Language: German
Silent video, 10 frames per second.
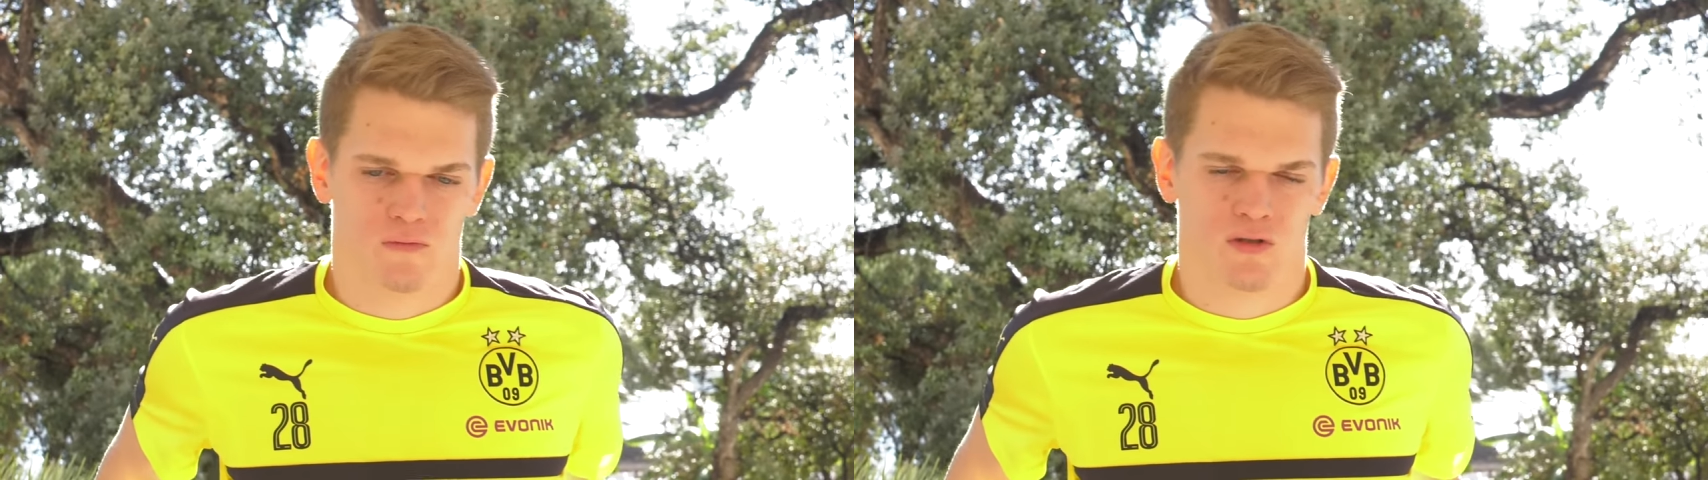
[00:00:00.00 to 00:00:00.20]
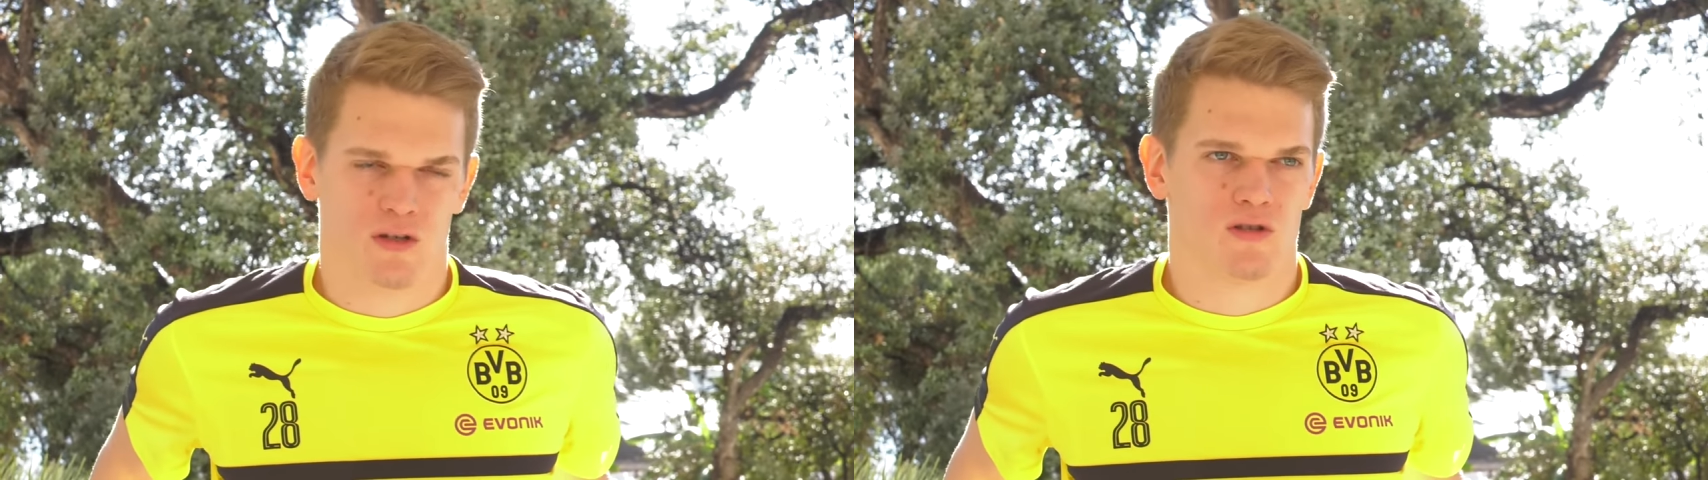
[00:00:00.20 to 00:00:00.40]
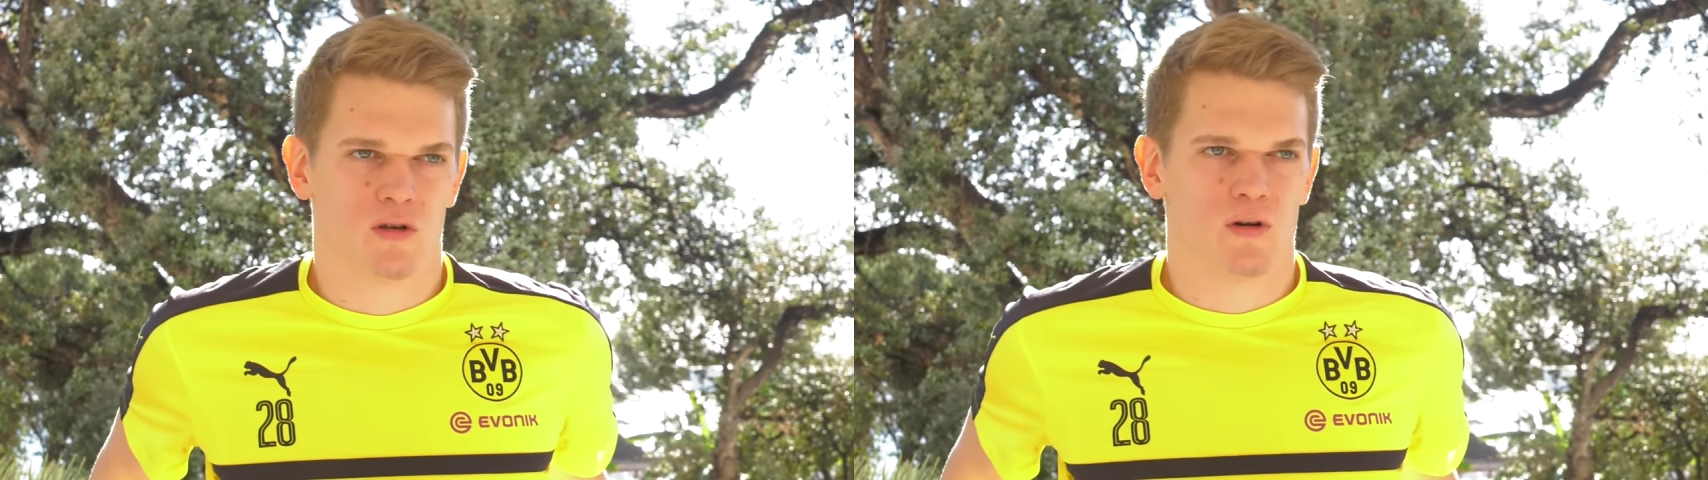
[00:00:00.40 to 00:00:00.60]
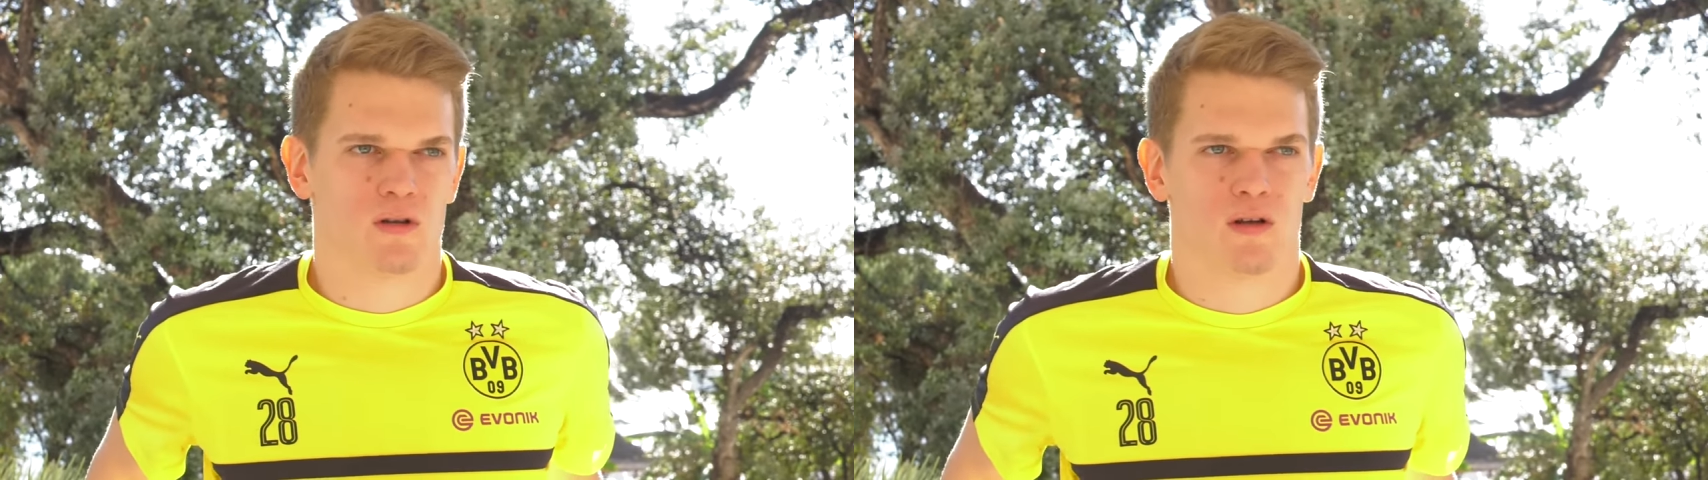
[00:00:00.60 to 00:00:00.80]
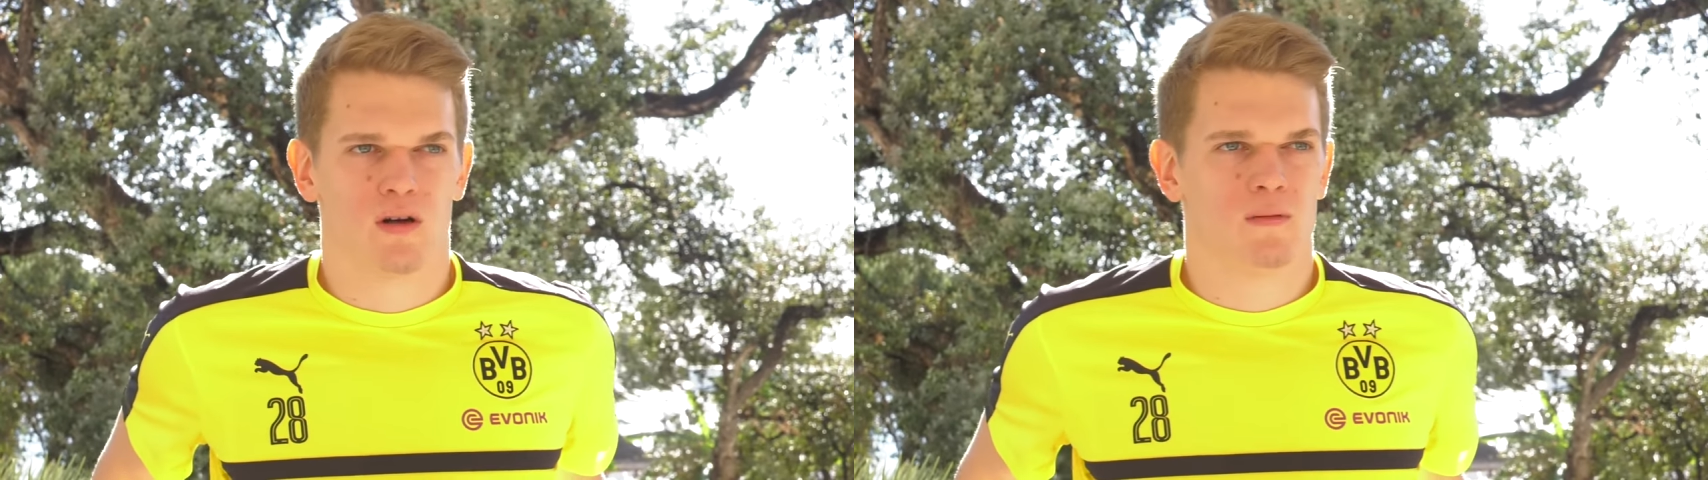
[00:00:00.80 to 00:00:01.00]
seit Sommer
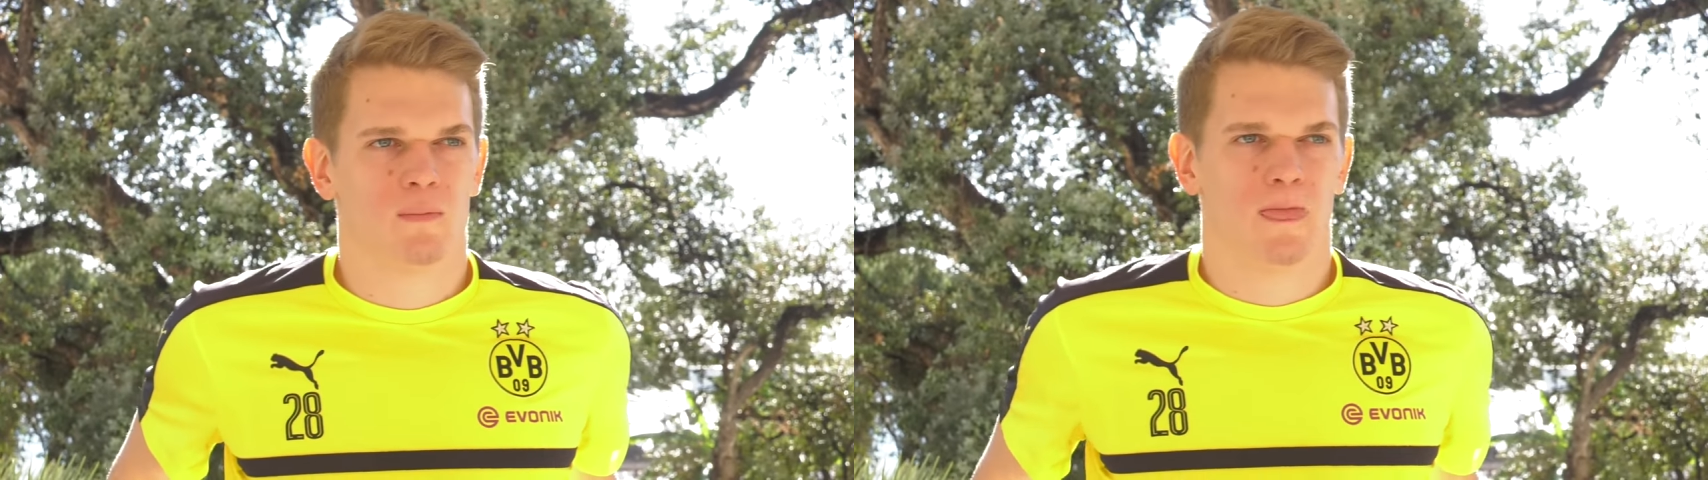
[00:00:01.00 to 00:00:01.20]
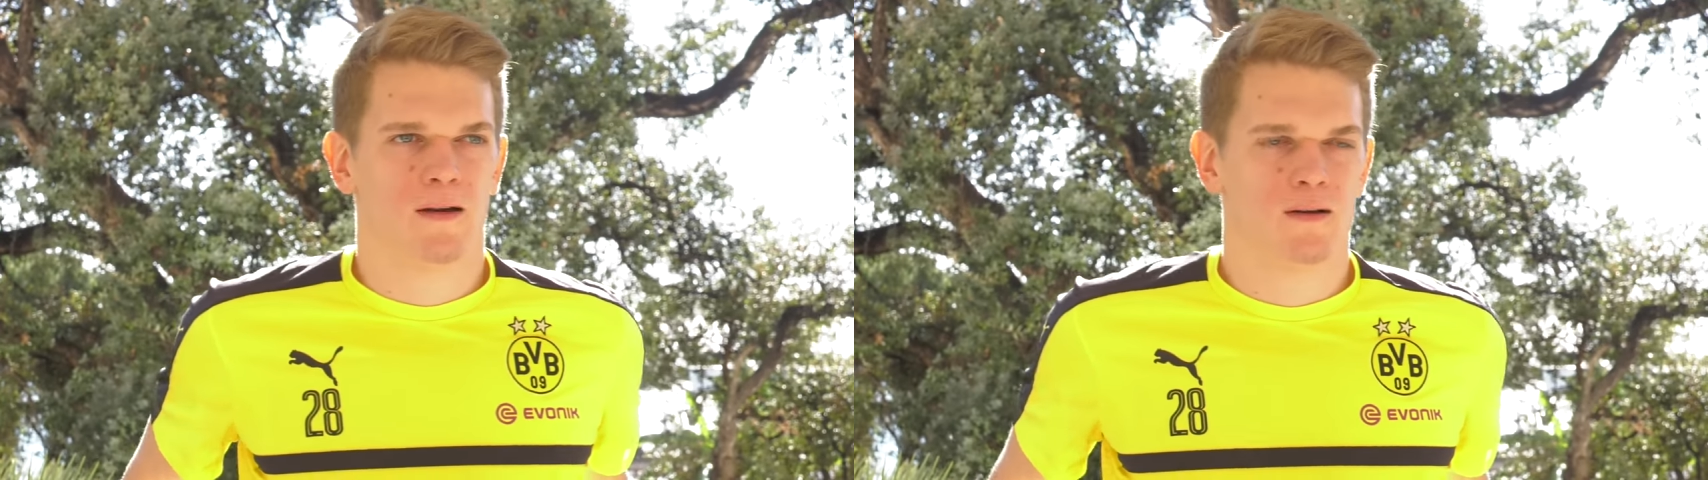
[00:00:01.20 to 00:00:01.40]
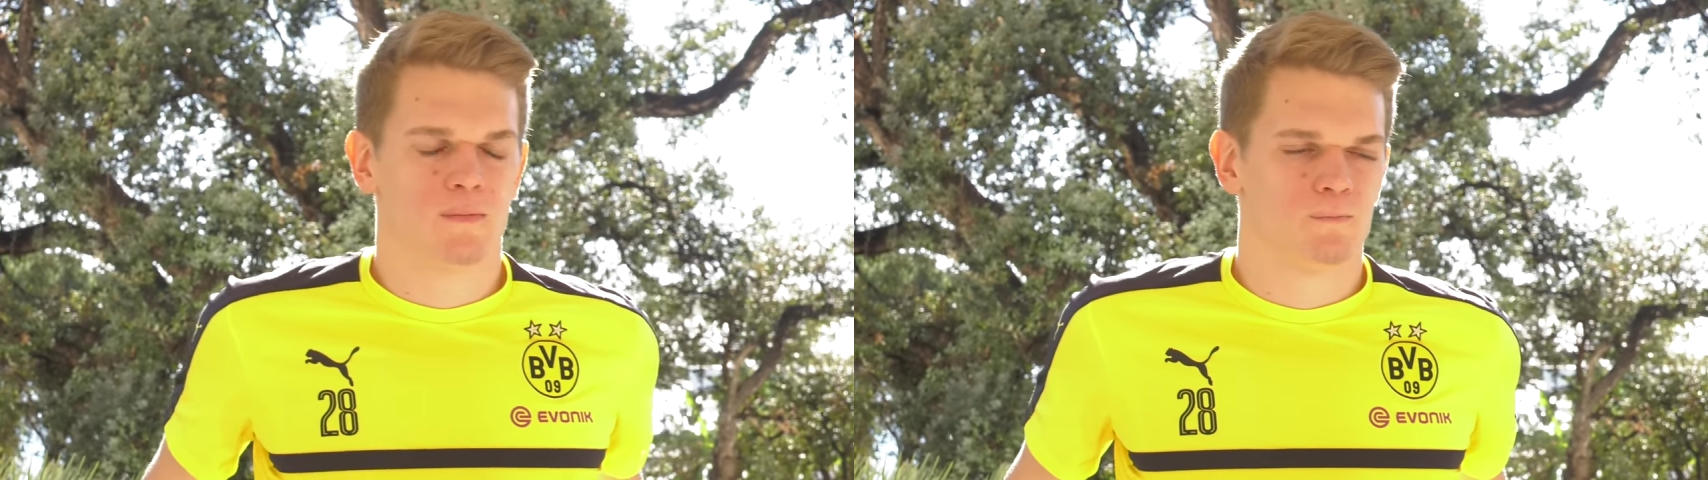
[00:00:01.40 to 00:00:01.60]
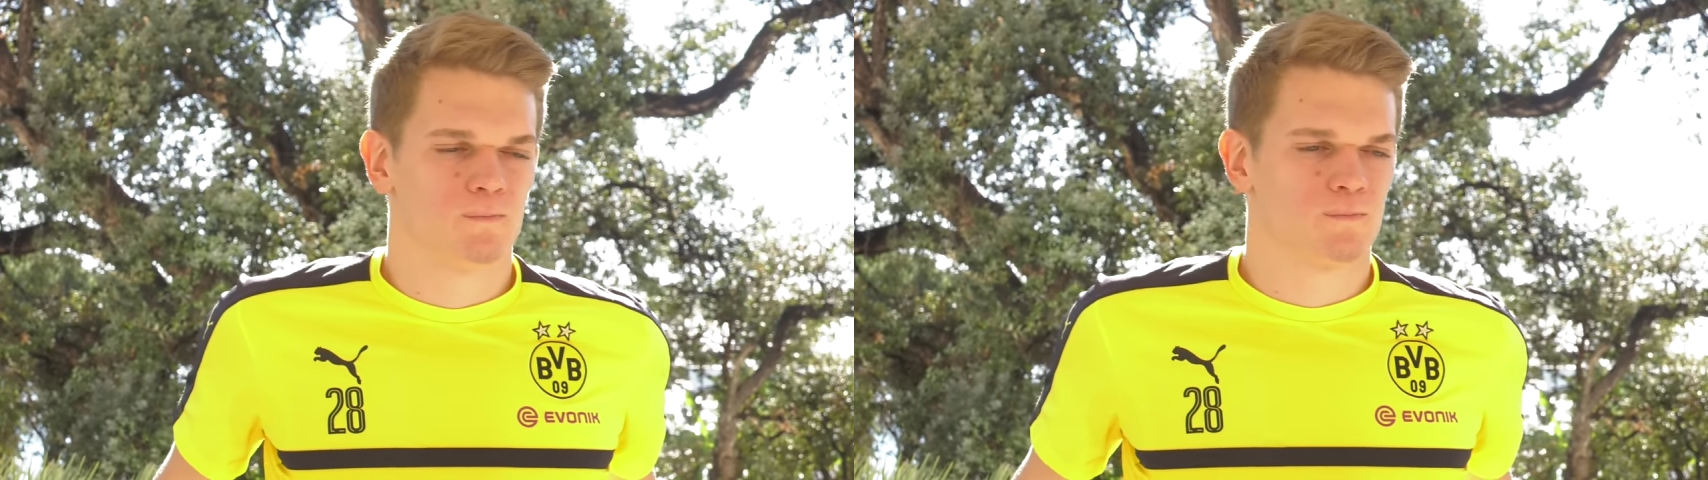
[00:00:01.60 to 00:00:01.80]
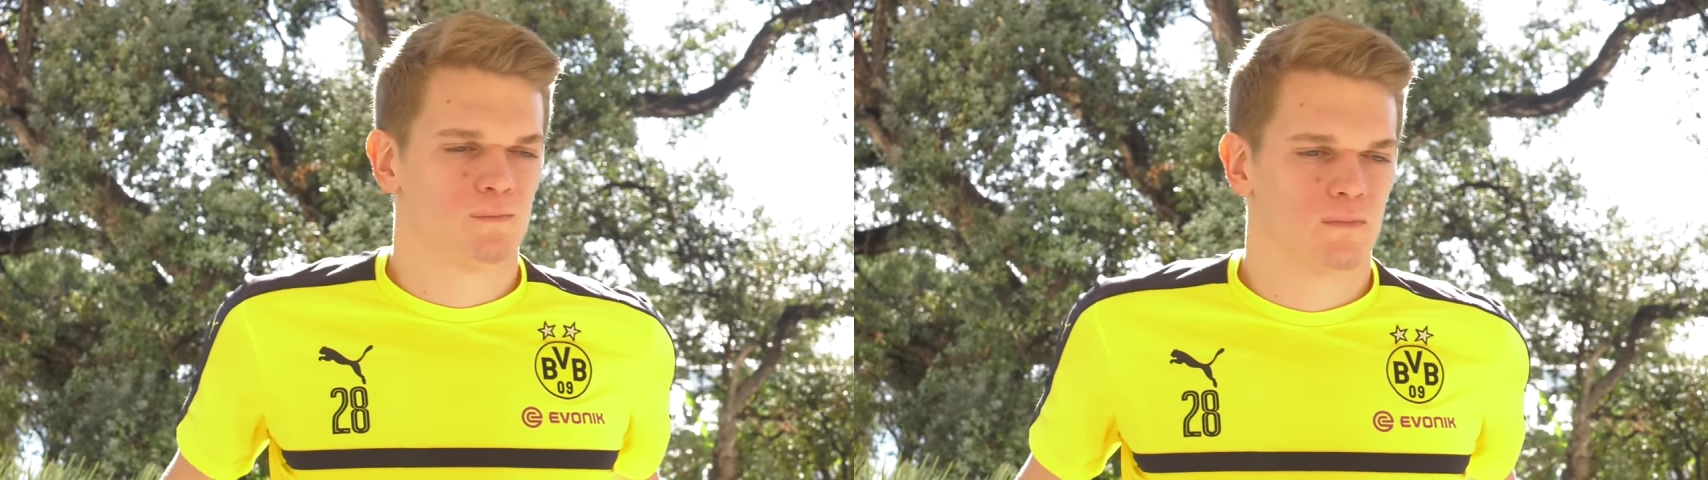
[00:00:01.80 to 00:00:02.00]
da. Ähm,